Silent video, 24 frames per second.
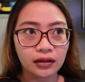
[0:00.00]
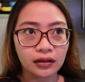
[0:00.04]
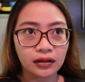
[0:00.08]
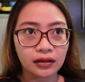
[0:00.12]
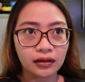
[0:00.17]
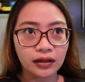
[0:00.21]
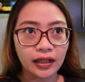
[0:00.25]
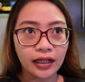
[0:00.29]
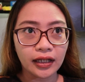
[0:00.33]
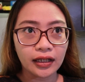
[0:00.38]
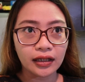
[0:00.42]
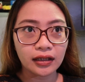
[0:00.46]

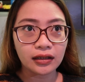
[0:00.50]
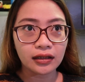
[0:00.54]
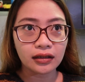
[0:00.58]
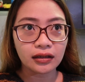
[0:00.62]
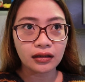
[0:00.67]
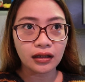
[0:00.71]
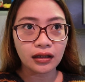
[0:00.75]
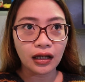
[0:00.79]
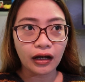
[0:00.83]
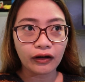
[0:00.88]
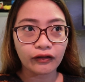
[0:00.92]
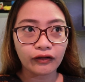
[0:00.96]

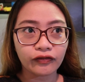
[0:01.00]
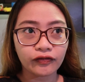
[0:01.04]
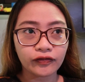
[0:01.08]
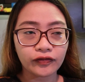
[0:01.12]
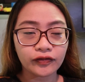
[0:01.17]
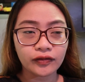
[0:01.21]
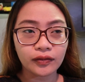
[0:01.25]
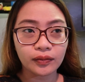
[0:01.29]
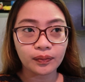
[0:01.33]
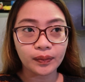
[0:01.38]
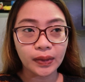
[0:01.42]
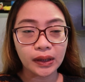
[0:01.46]
Then,
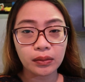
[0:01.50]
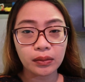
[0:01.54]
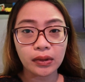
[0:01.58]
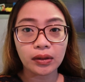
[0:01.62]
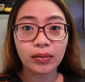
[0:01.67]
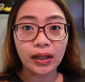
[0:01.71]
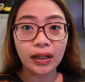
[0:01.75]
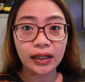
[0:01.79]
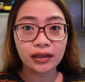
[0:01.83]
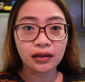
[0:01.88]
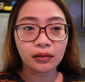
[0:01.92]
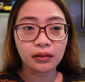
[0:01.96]
after,
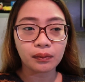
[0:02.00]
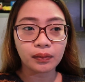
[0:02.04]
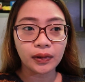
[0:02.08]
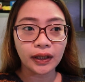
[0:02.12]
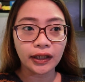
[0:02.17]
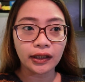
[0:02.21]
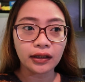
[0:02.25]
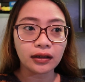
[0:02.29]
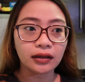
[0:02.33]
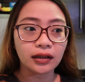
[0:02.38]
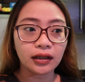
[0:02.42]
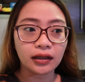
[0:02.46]
pagbaba ng
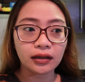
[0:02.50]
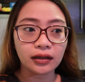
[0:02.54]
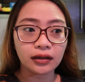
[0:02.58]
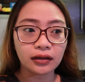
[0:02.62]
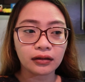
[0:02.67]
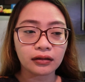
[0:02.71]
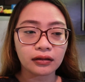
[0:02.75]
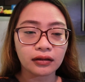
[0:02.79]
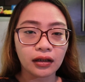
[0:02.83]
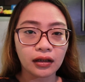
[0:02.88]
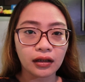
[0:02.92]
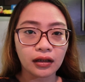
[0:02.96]
plane, nag,
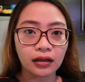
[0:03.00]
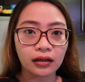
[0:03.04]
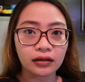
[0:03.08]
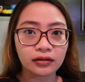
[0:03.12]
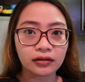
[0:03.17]
uh, ah,